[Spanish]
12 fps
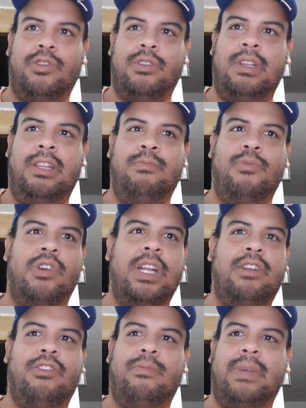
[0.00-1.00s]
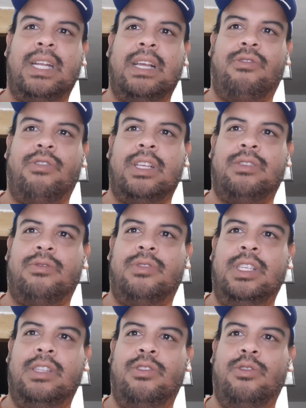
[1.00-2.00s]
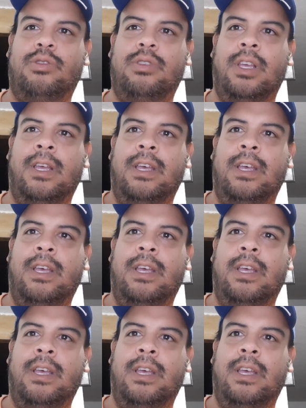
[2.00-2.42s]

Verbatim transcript: Jocelyn Mora nos manda corazoncitos.